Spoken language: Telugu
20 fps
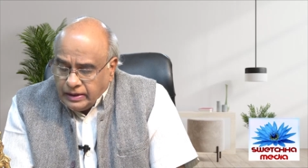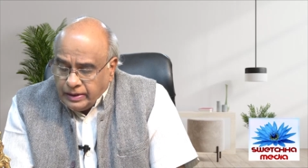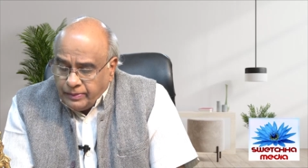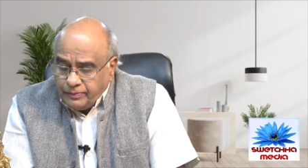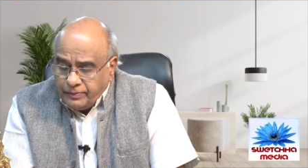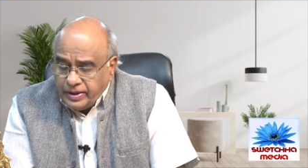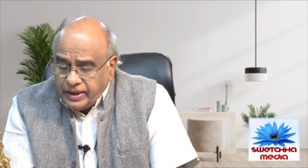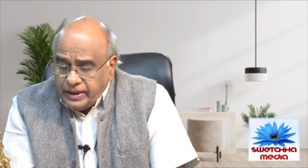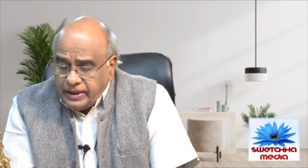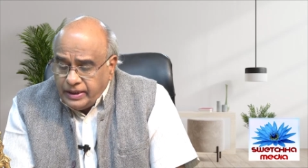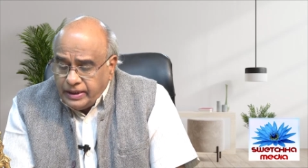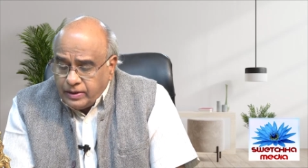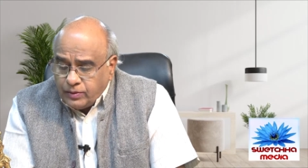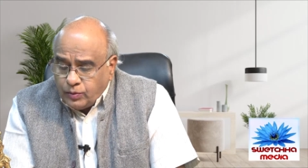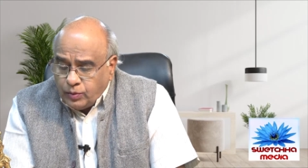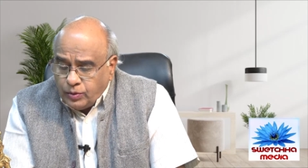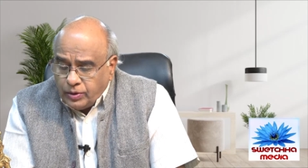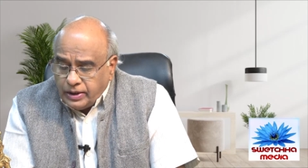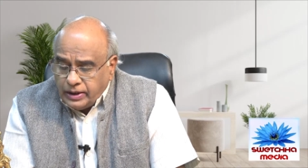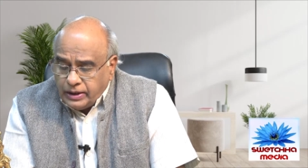ఎమ్మెల్యే
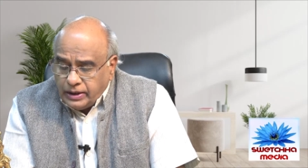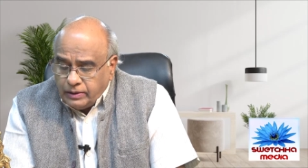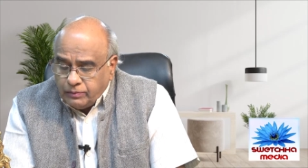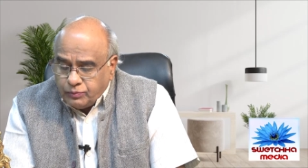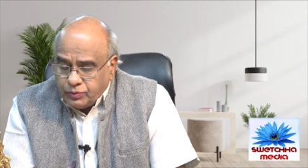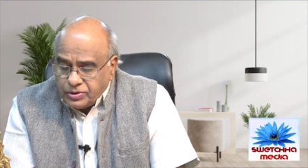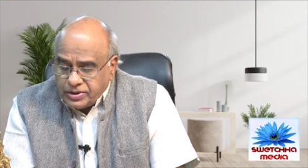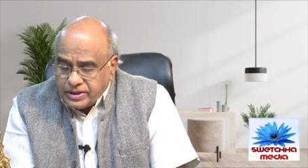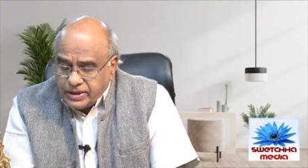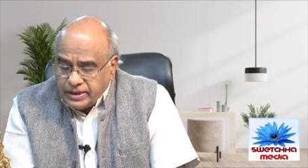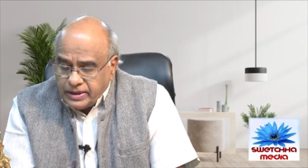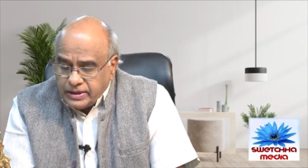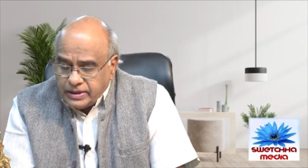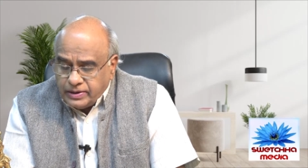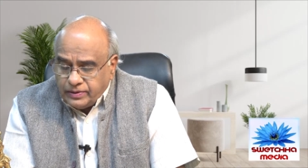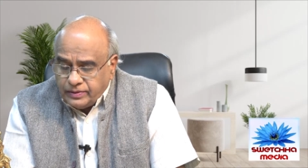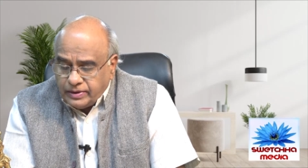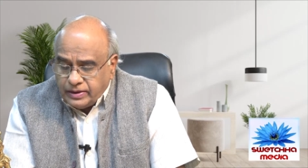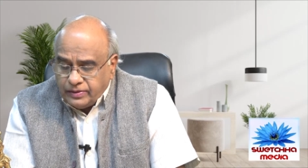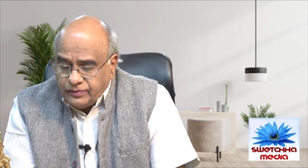గోరంట్ల బుచ్చయ్య
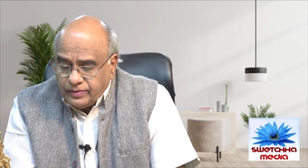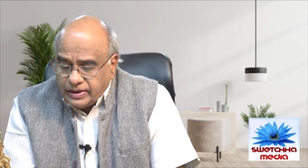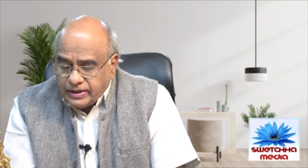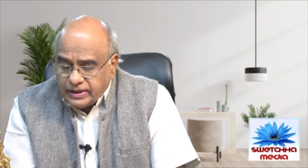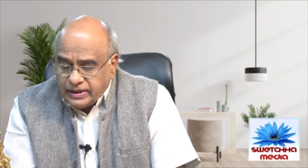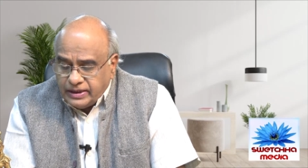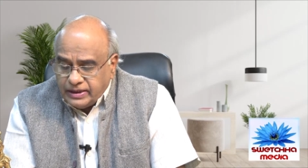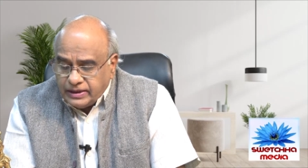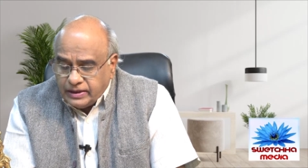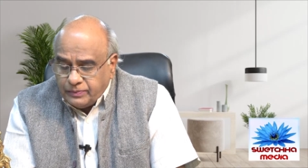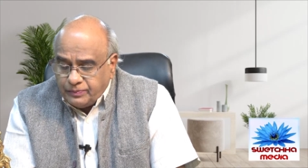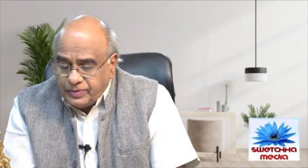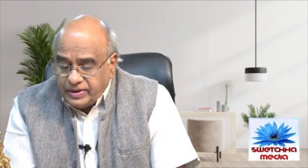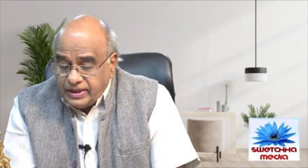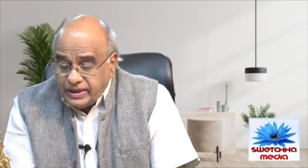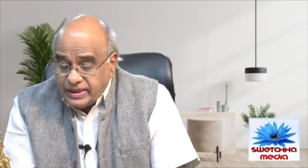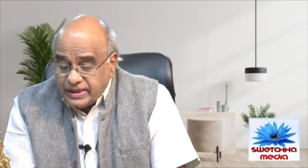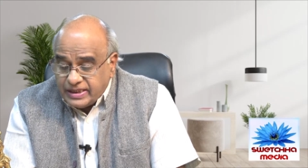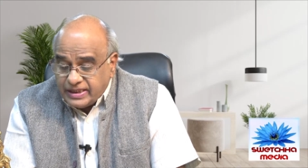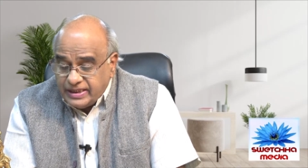చౌదరి వ్యక్తిగత
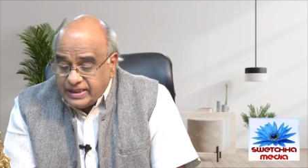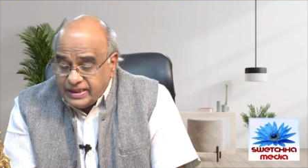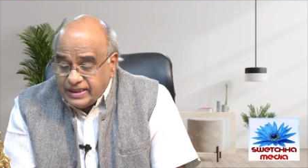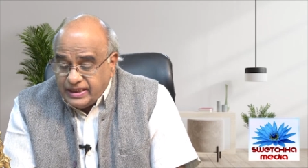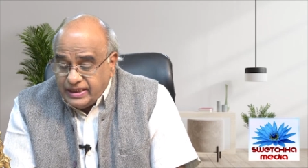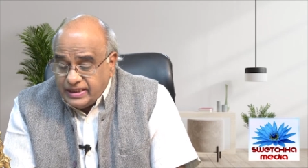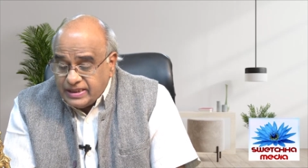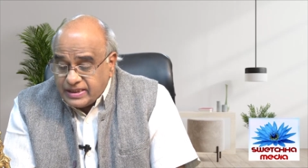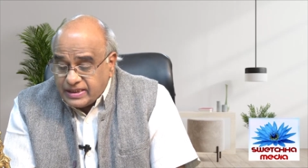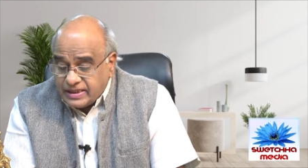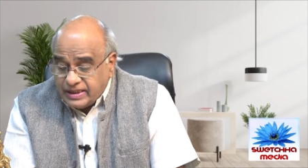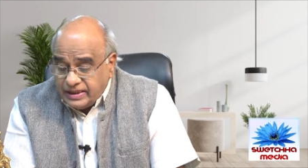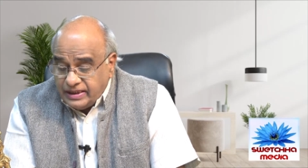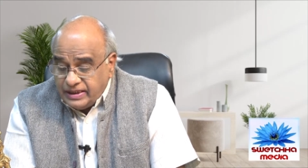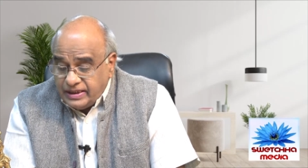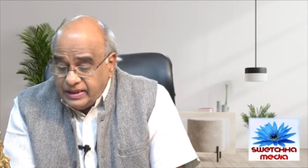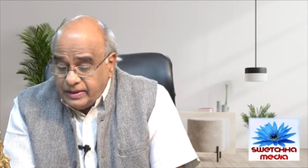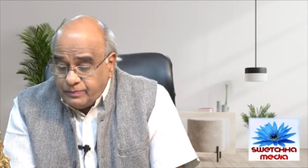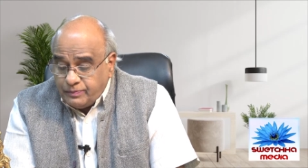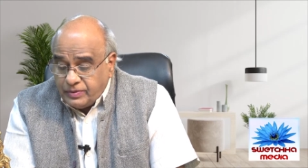పిఏ చిటికిన
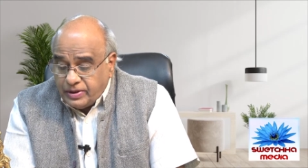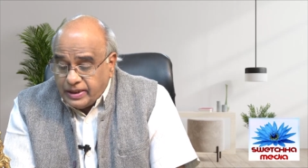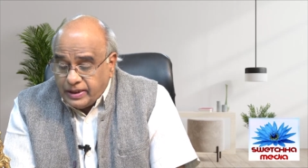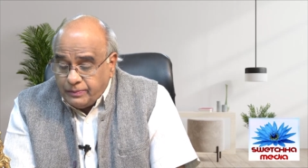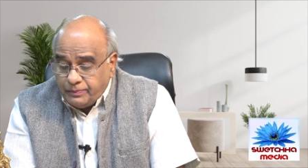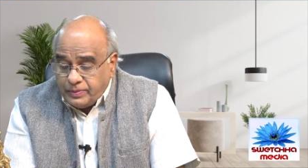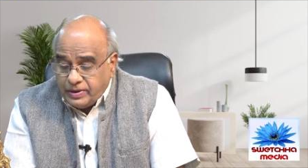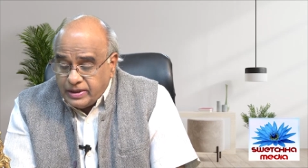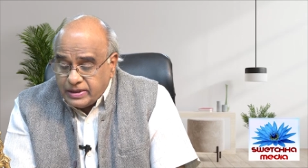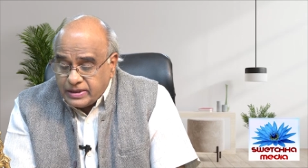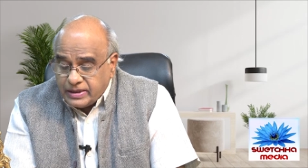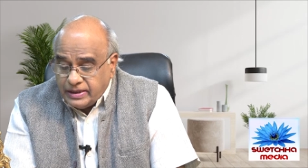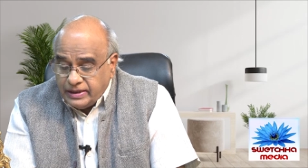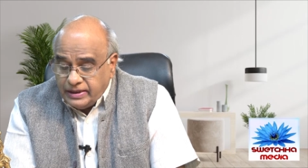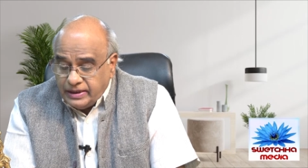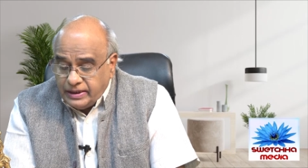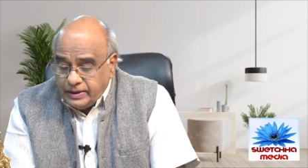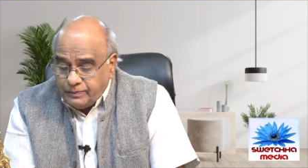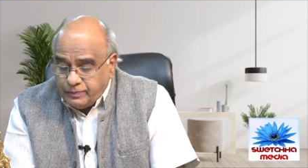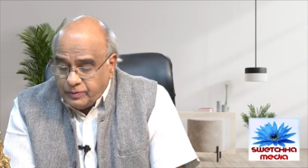సందీప్ అడపా
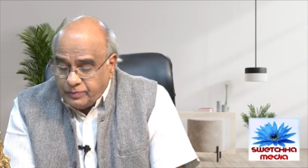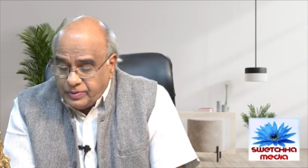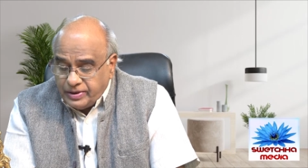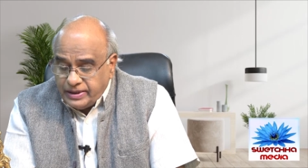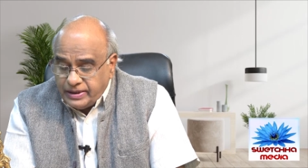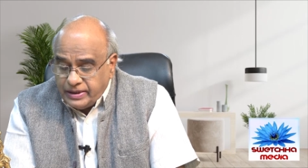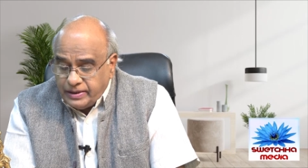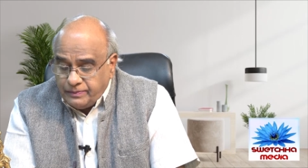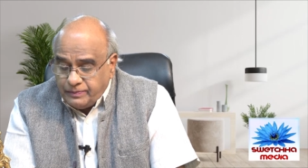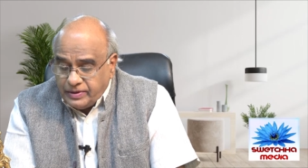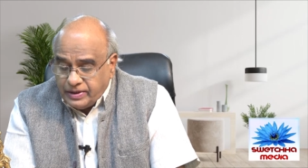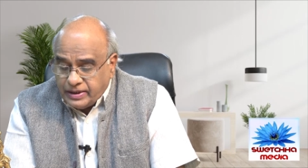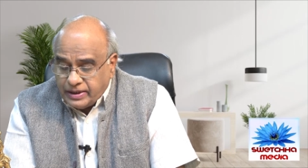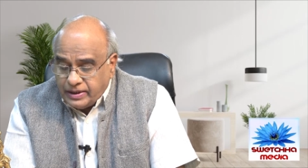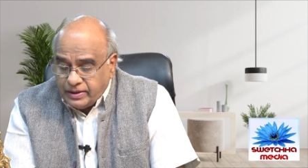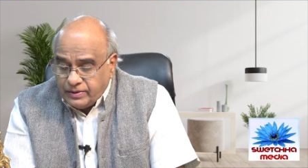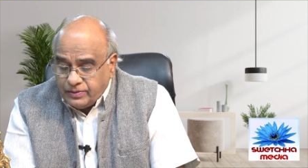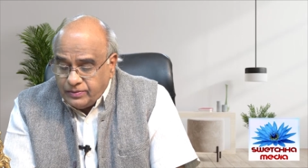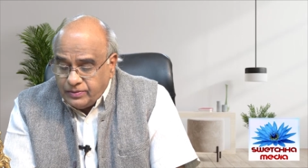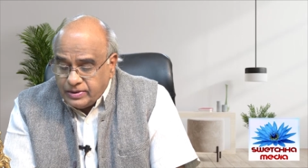సందీప్ బీజేపీ
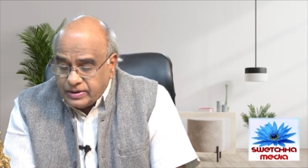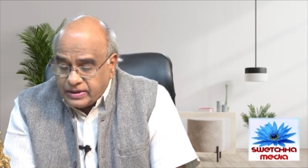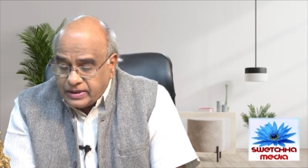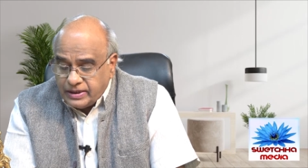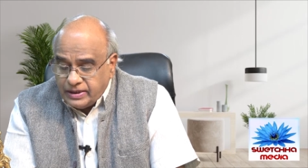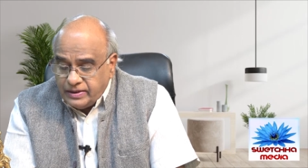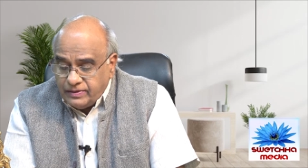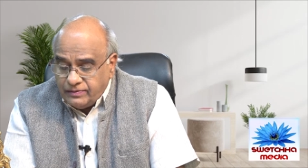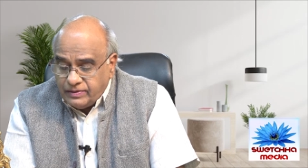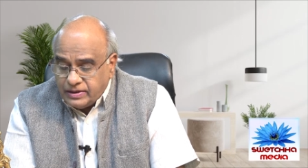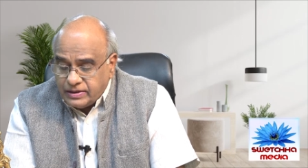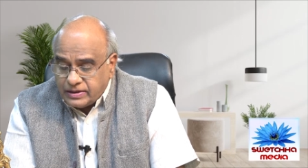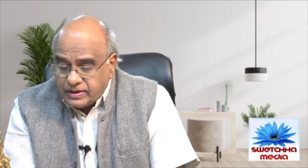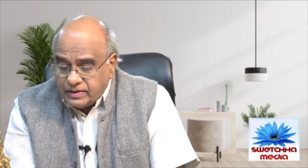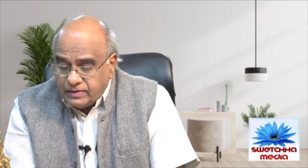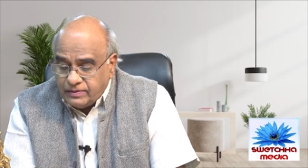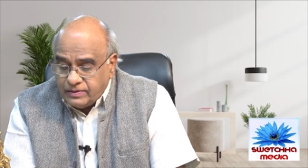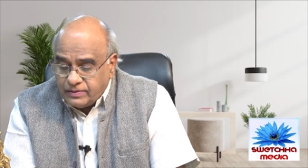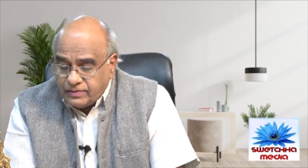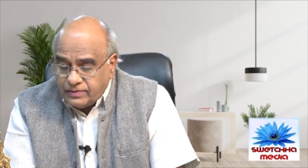కరటూరు
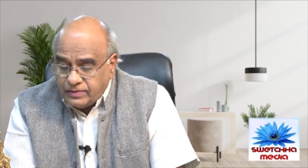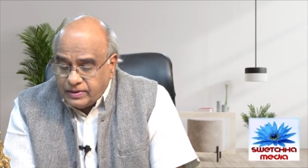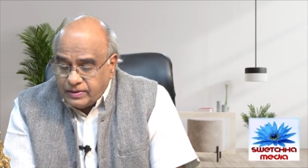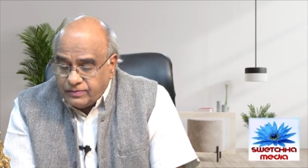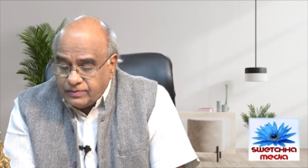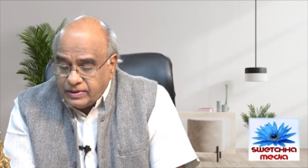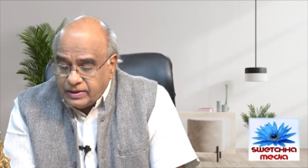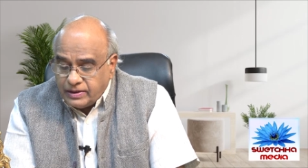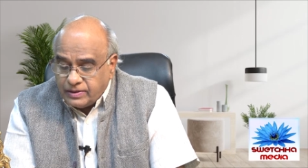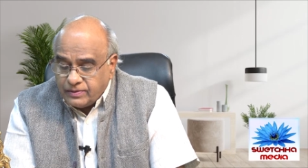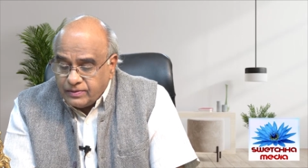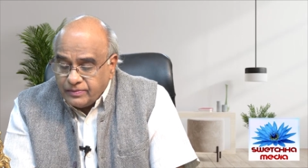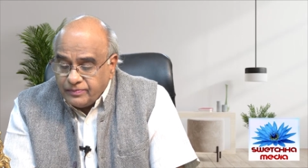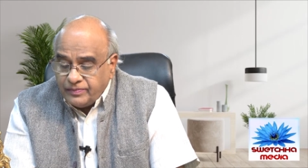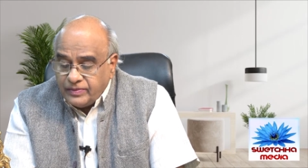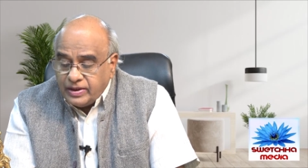శ్రీనివాసరావులు కూడా ఉన్నారు